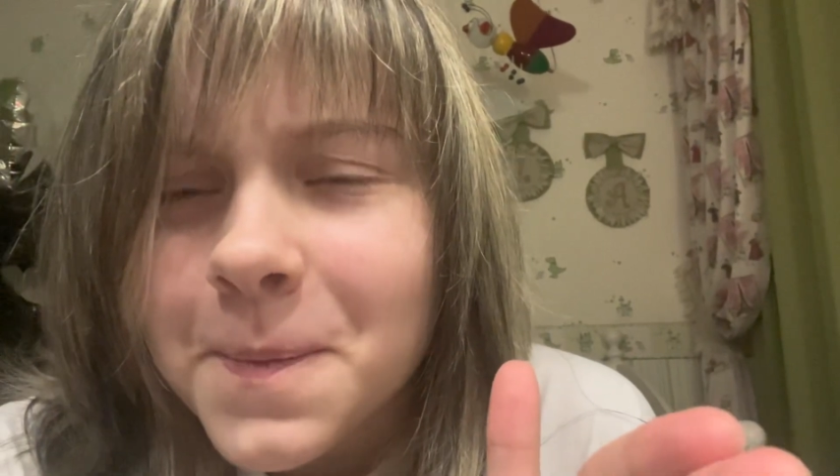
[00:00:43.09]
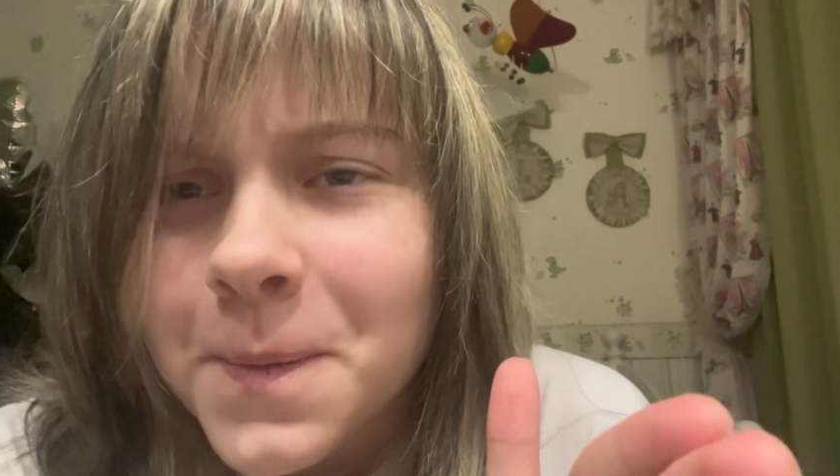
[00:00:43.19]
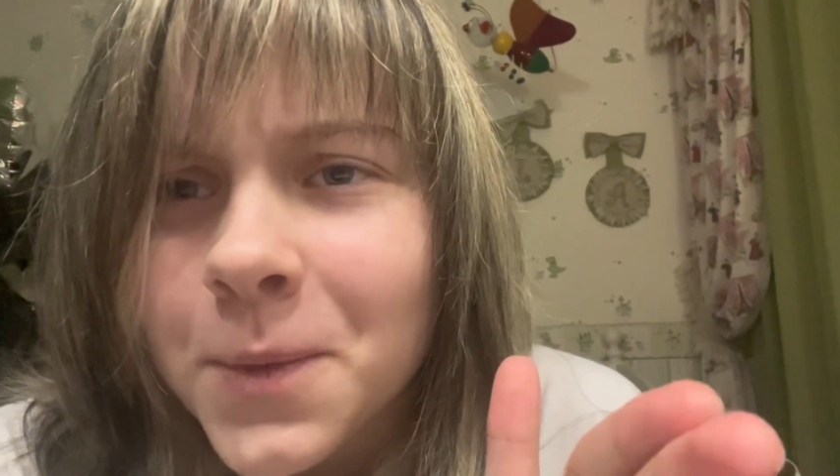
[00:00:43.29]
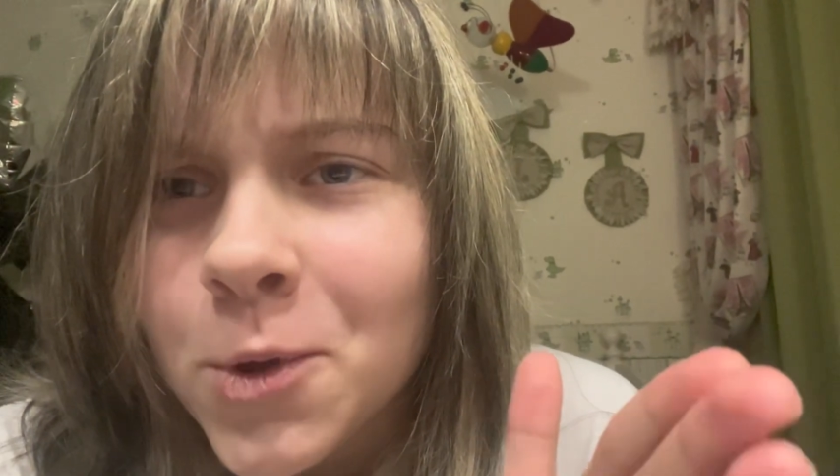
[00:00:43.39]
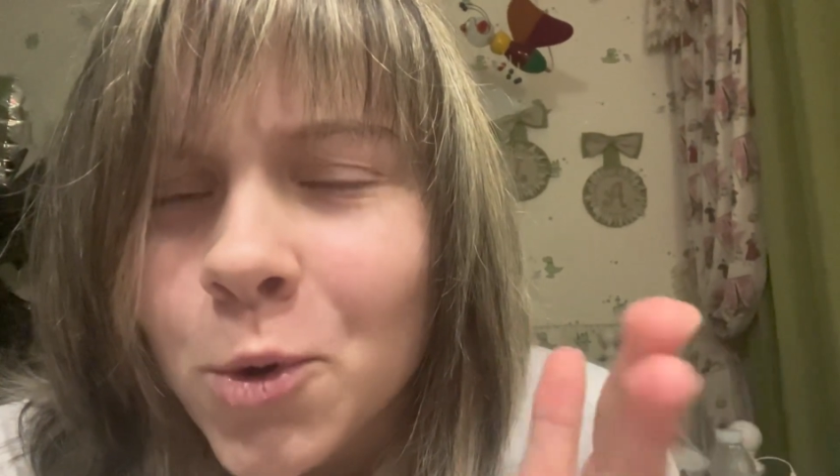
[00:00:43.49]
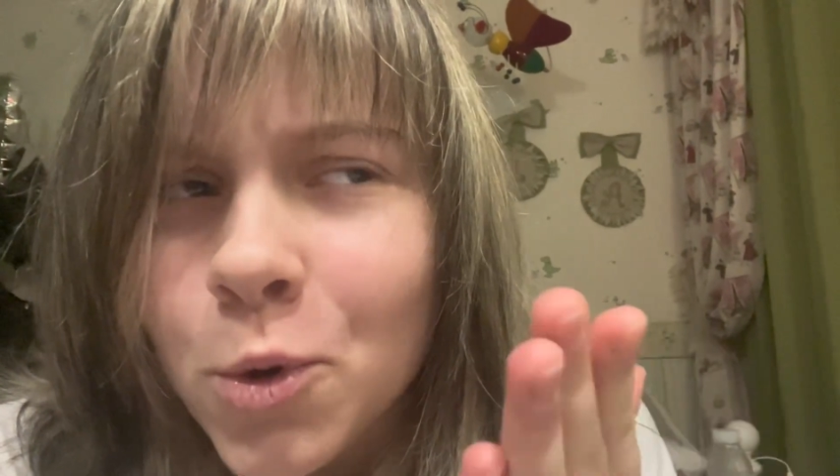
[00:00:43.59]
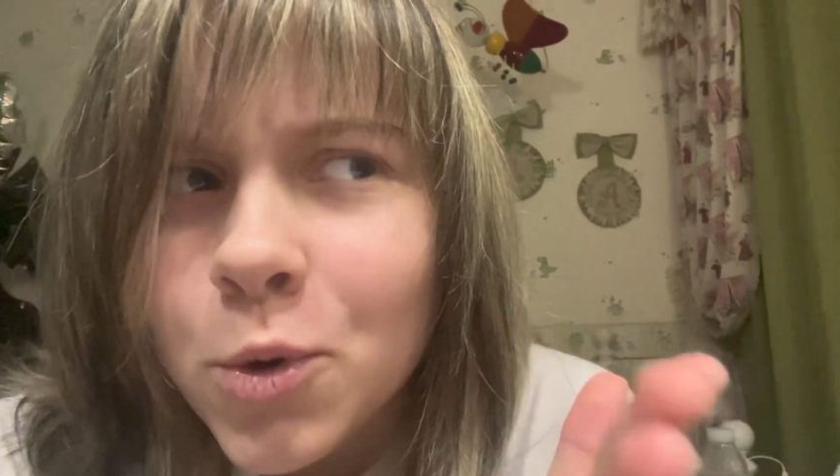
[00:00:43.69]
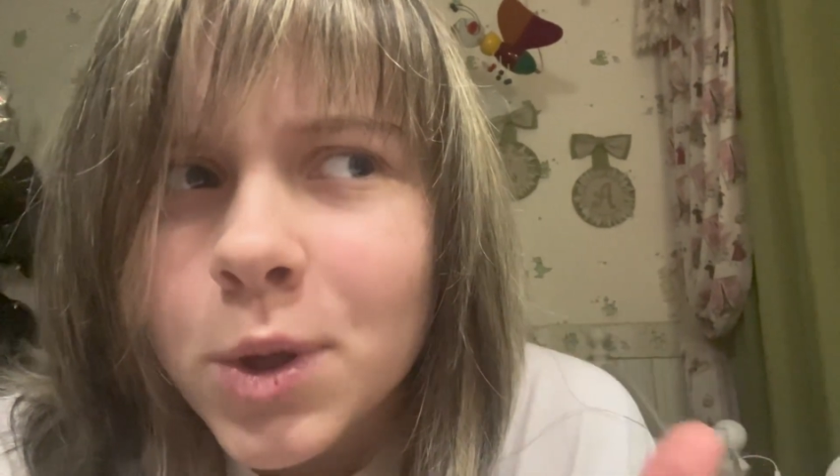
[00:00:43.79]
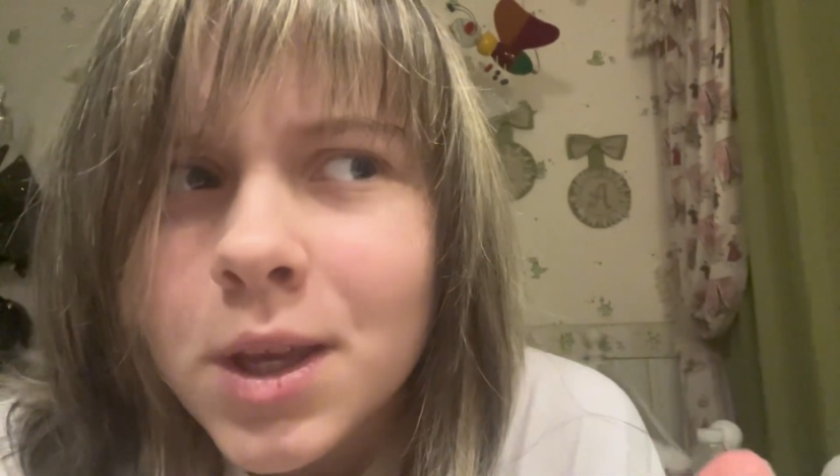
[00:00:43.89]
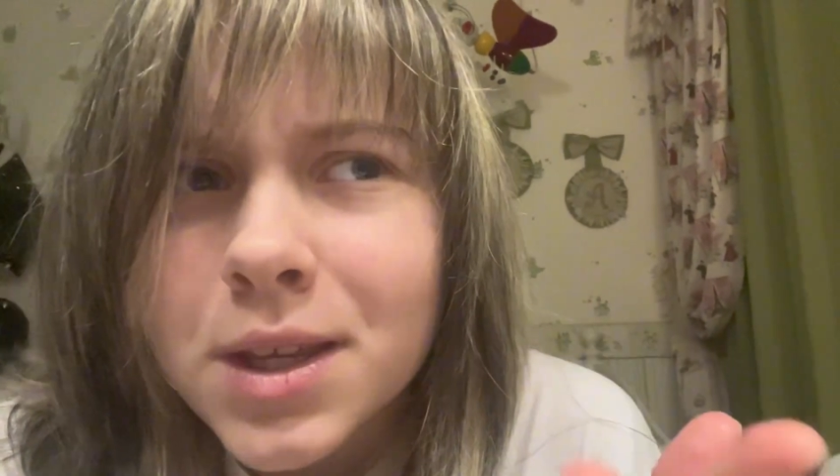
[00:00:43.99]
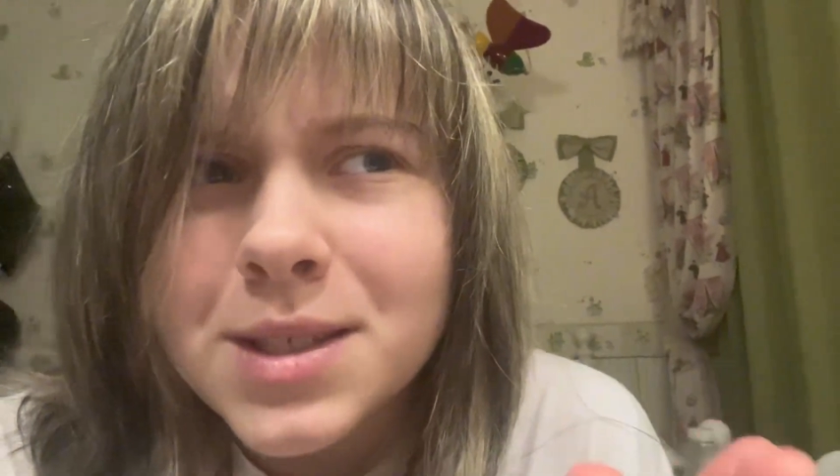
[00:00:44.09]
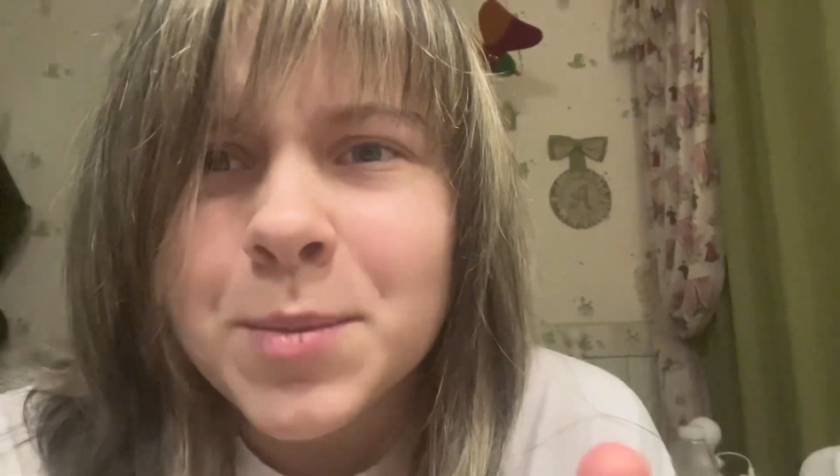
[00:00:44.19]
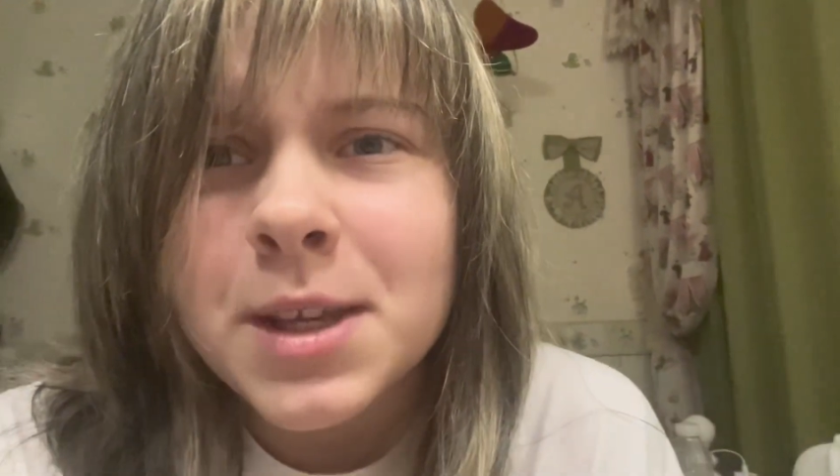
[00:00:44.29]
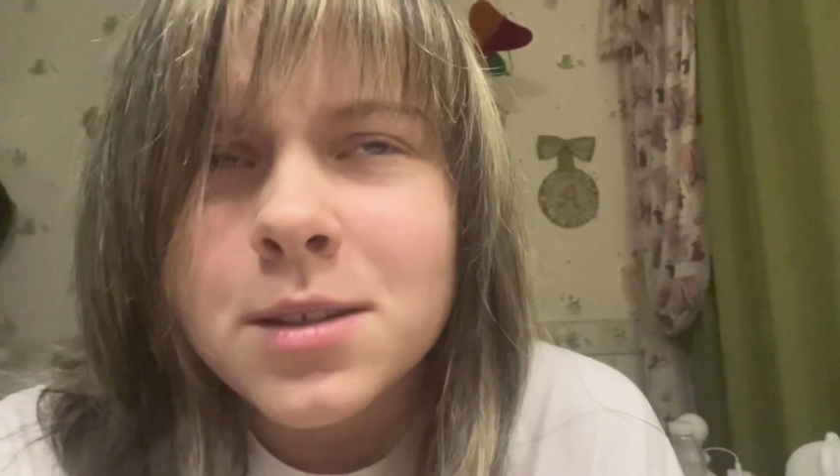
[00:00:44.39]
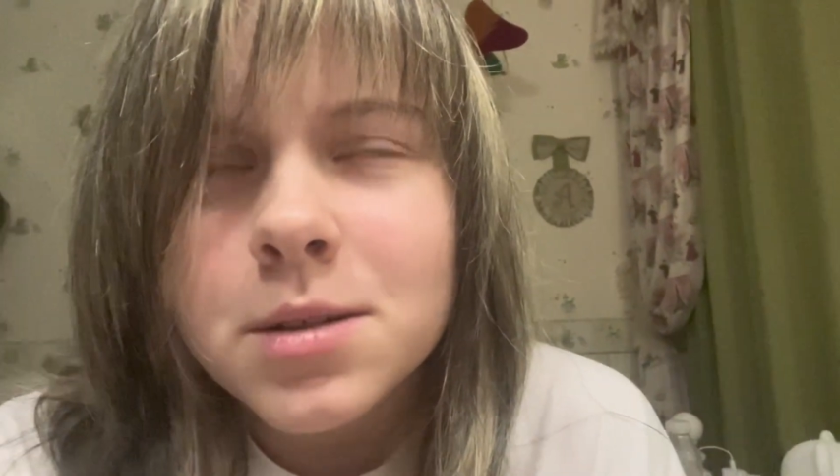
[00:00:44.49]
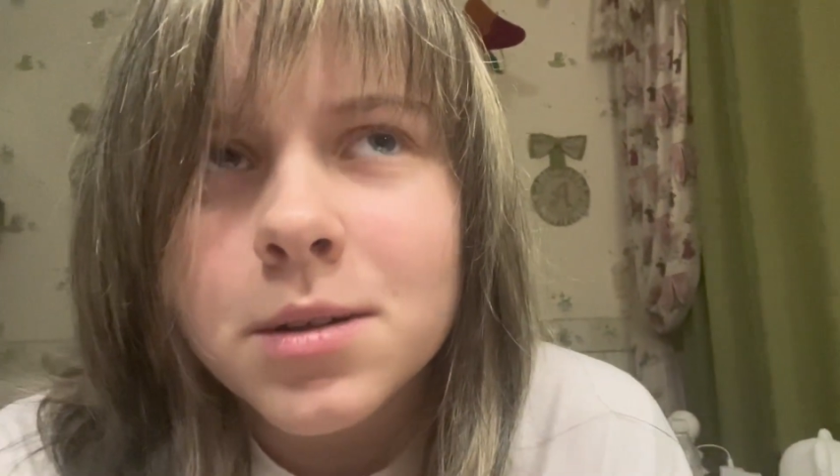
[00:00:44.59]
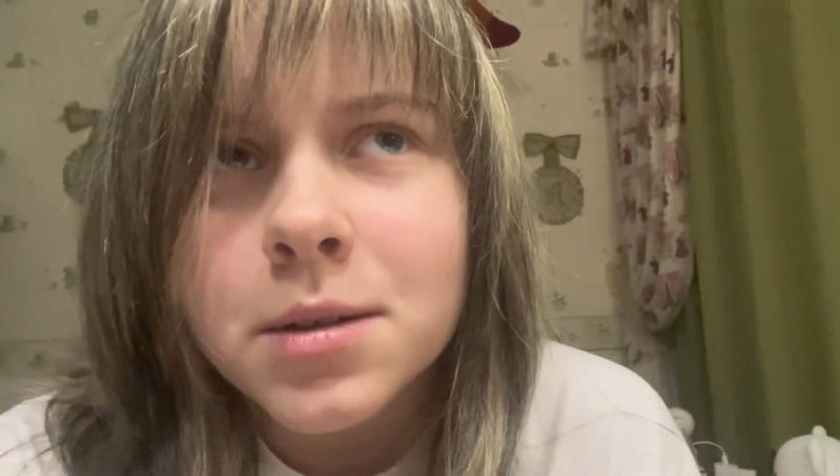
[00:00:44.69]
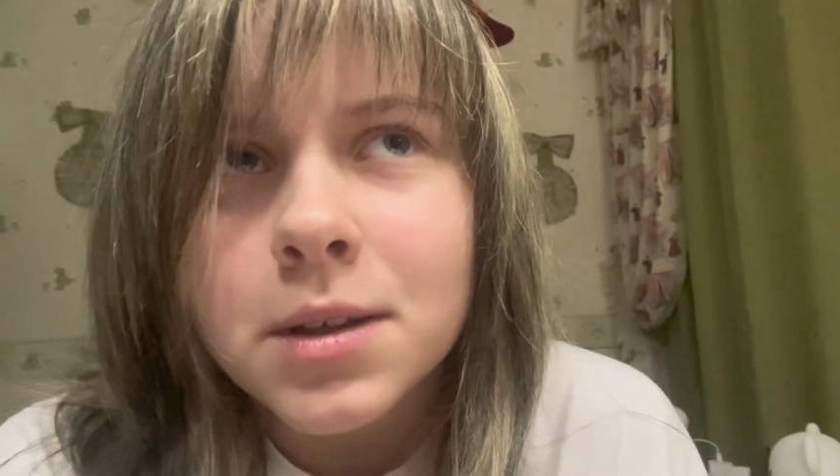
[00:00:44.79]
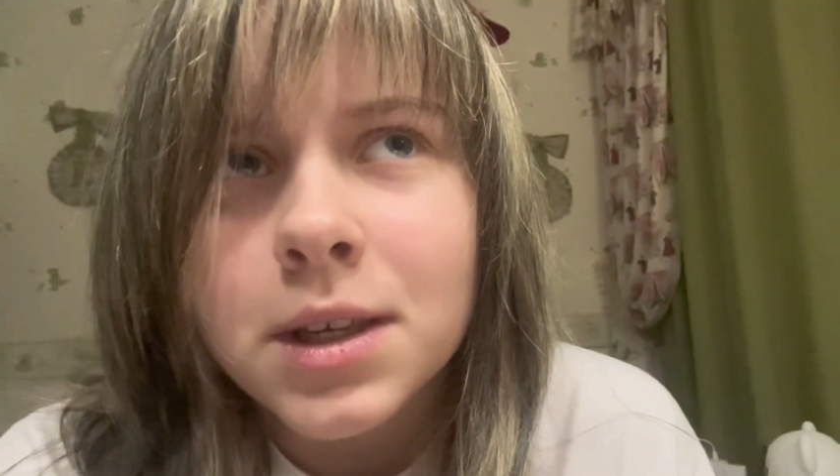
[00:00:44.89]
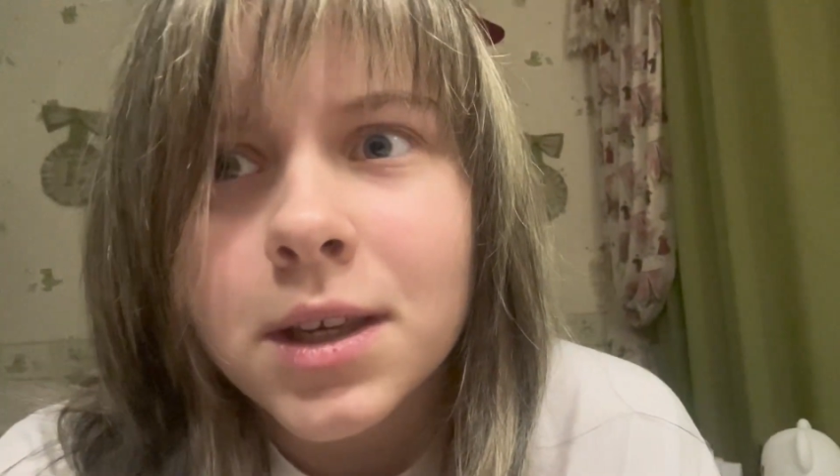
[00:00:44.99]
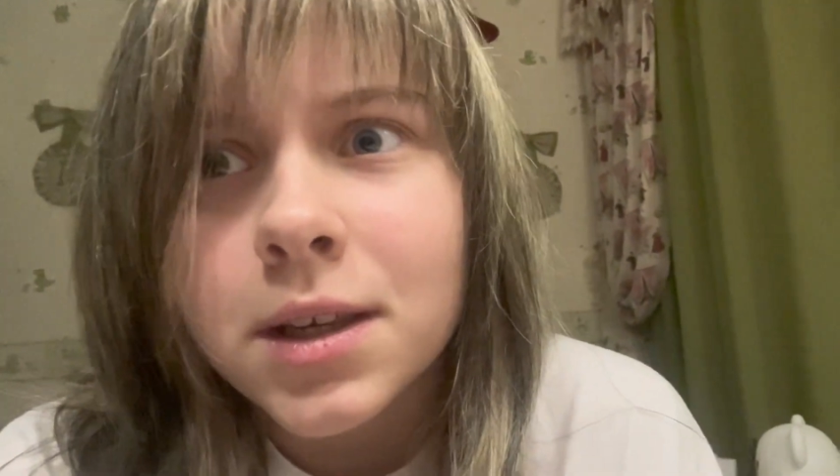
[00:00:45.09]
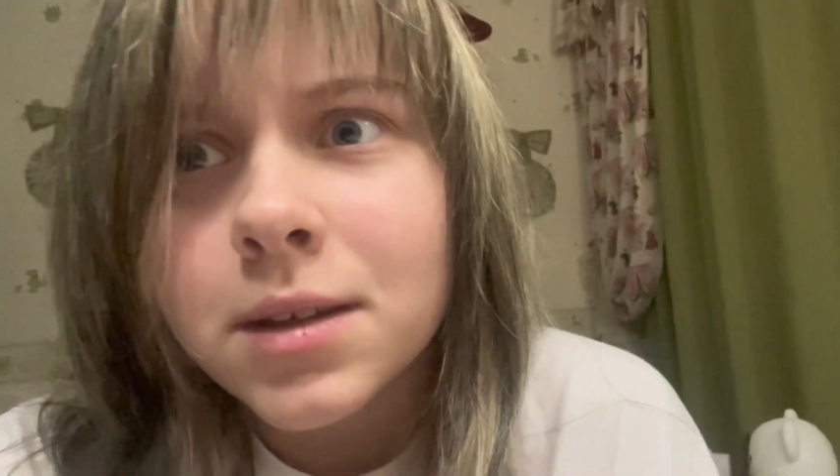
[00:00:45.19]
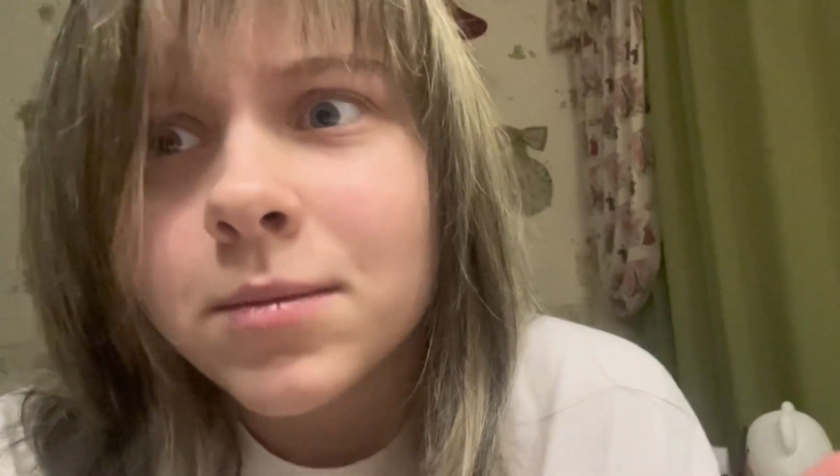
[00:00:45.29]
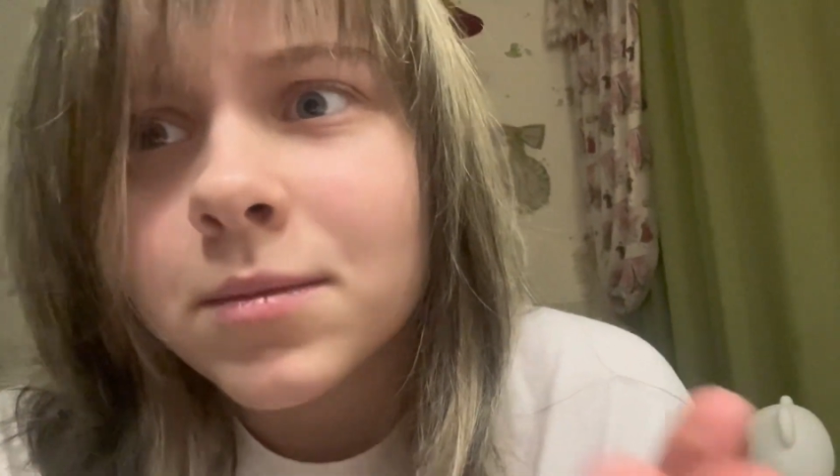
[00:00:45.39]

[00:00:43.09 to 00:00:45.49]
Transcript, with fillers: но я заметила, и